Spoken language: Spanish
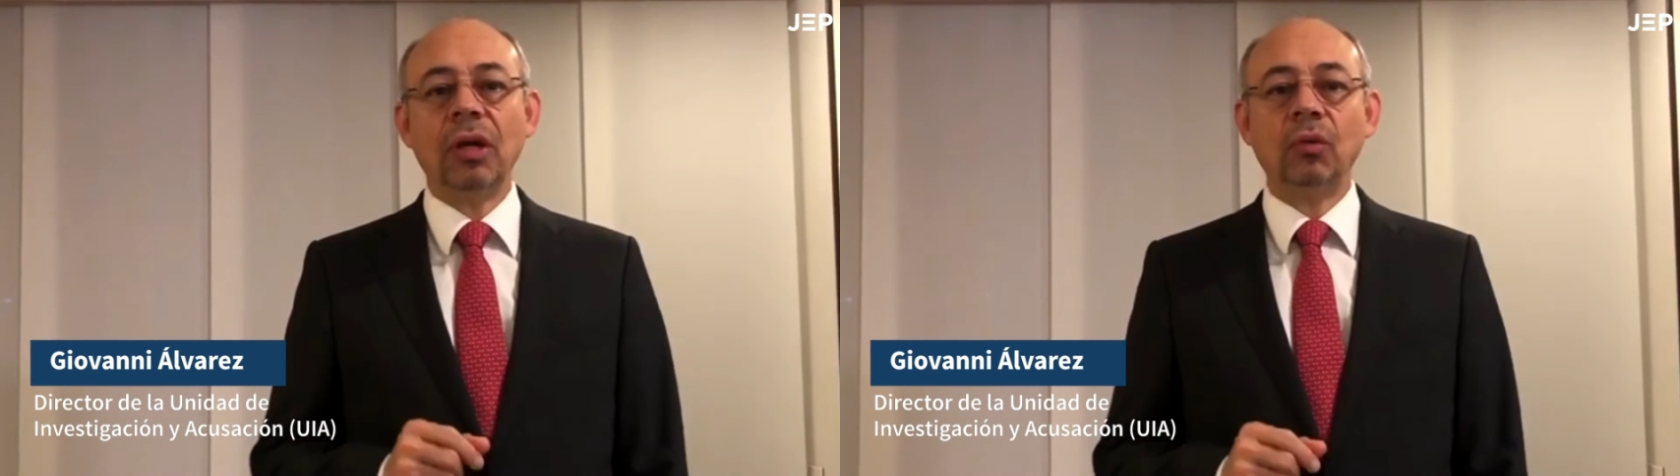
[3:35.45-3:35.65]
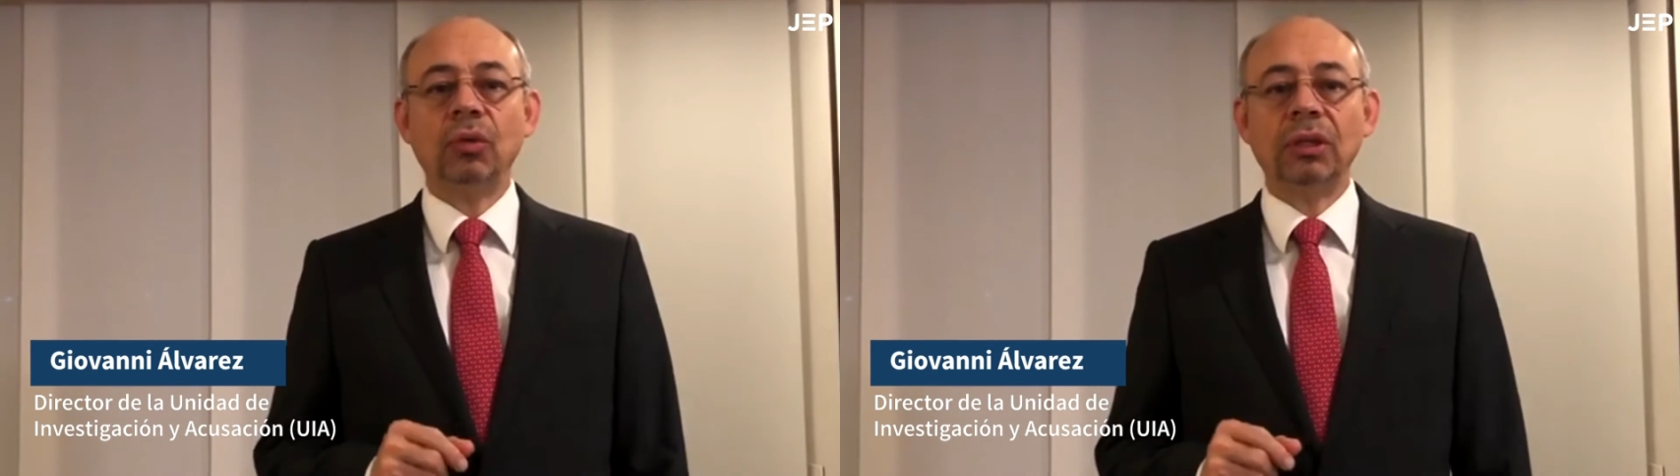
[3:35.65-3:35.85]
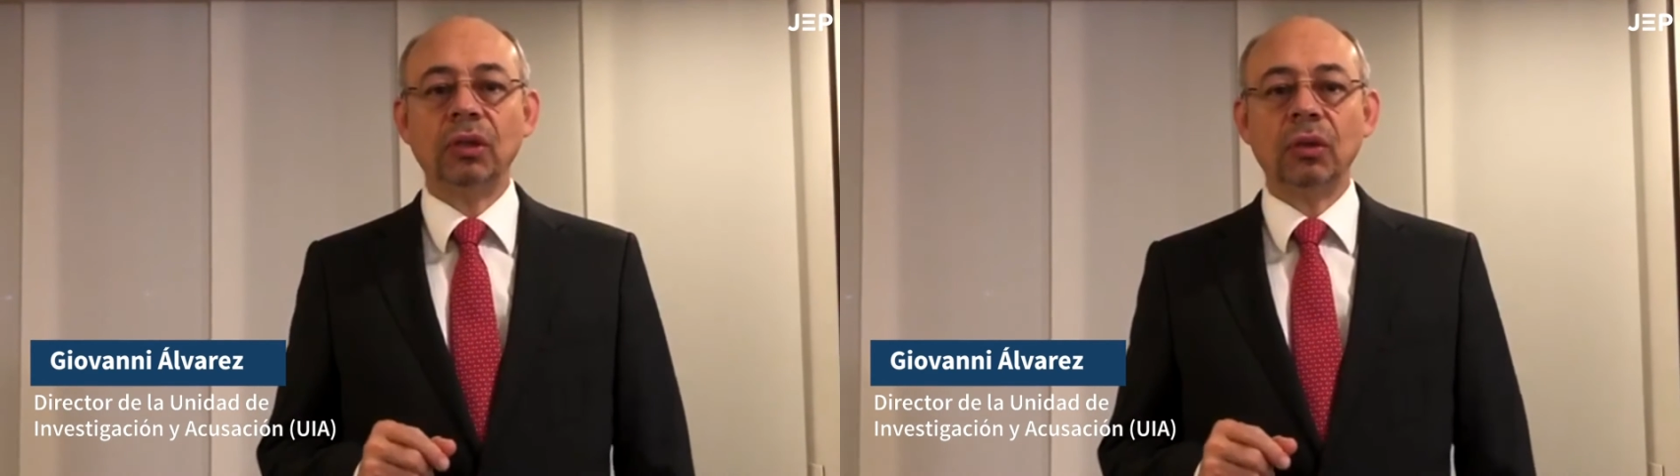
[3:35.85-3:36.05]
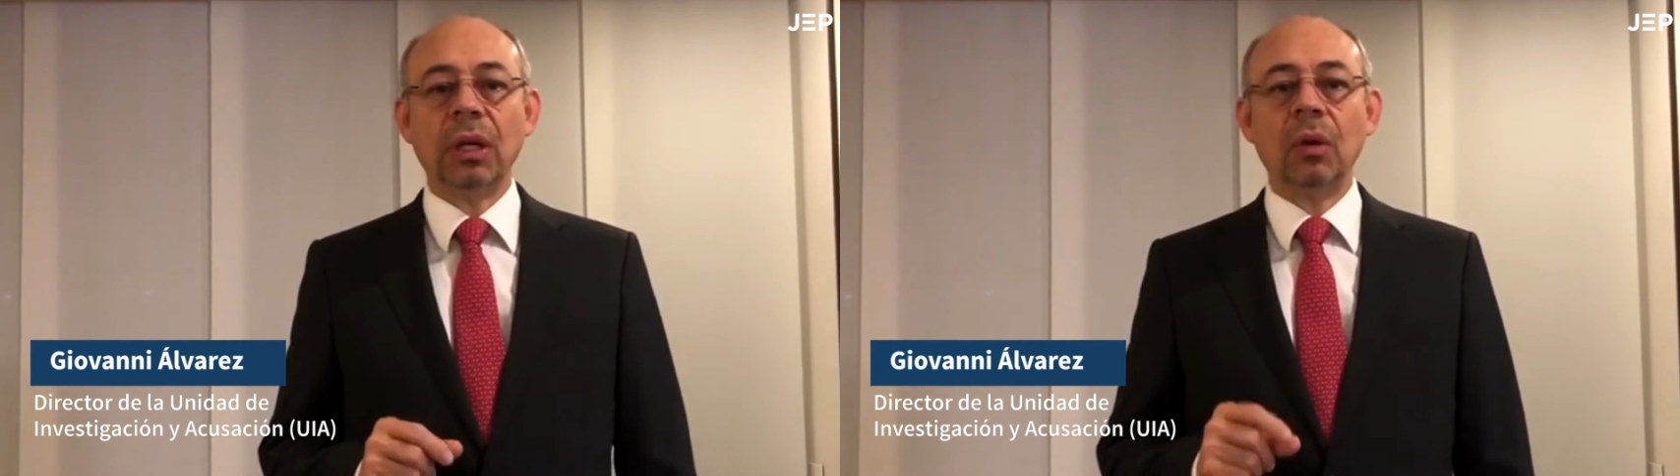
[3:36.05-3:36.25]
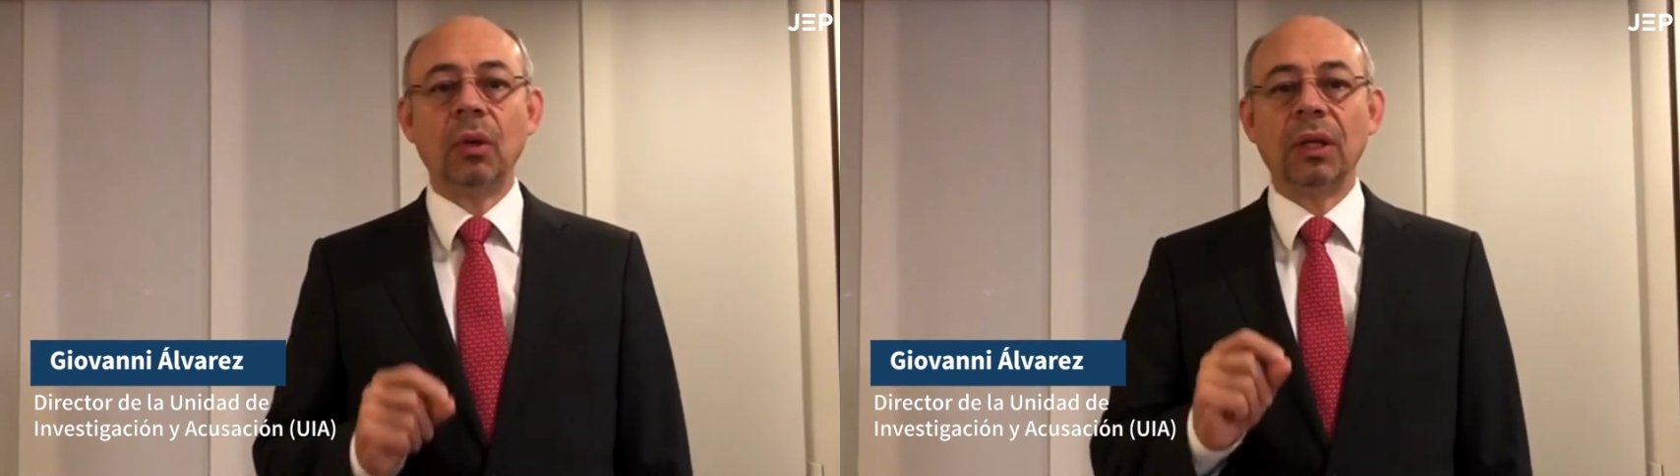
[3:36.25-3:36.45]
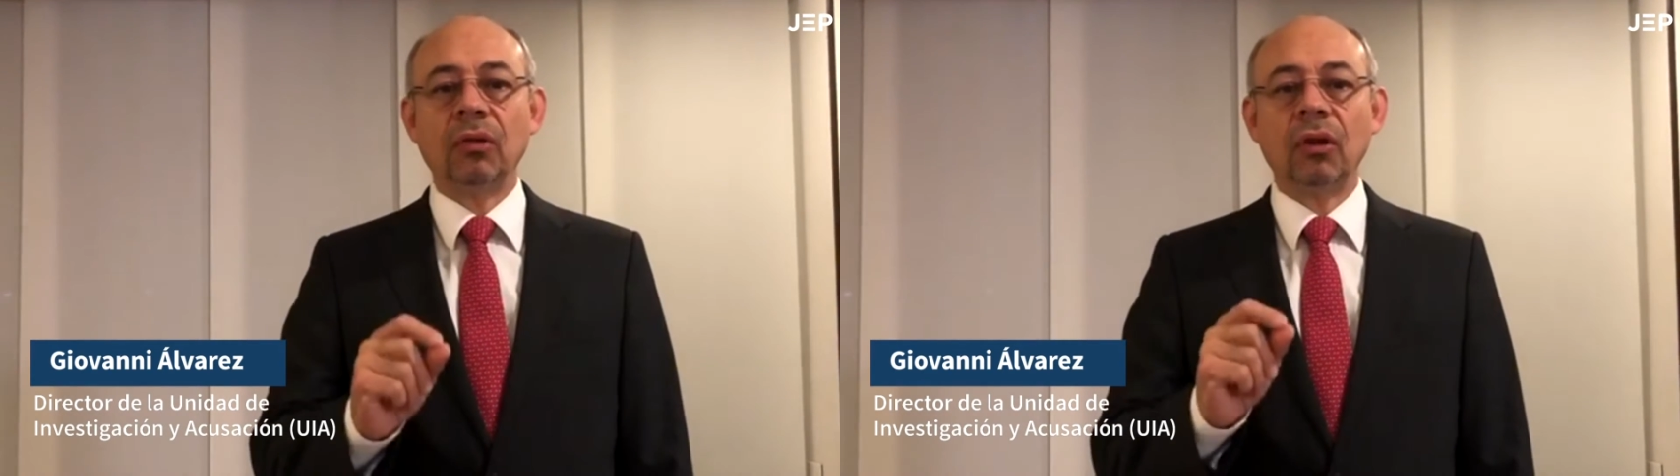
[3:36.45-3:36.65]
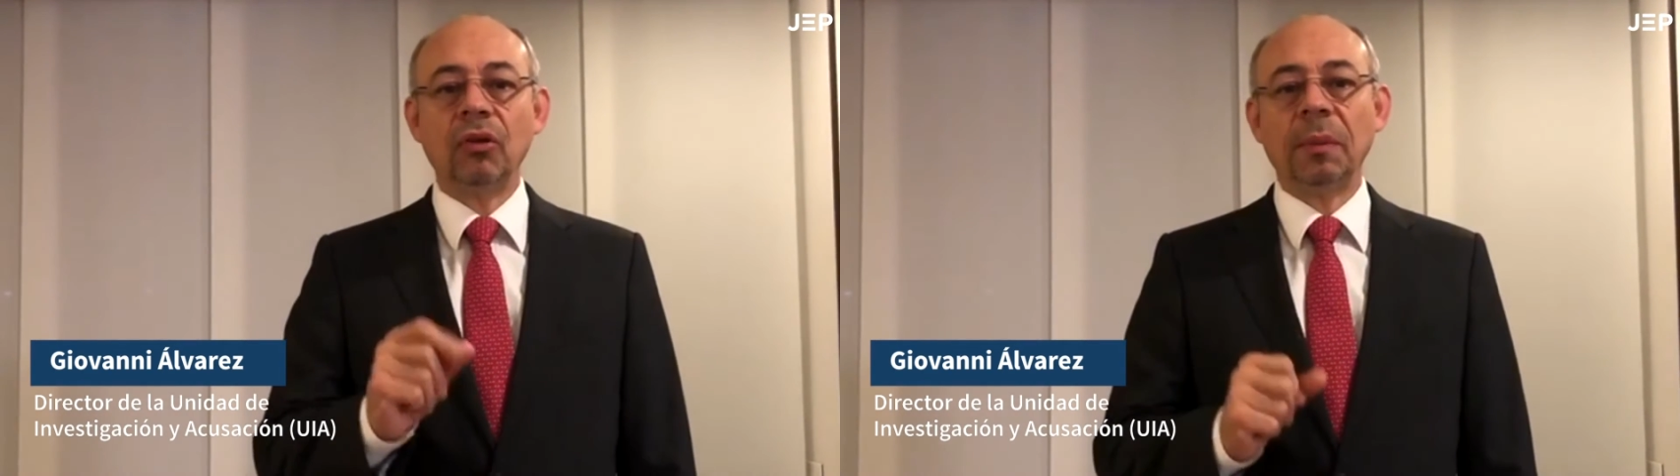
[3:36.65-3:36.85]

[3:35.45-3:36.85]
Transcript: Acusación de la Jurisdicción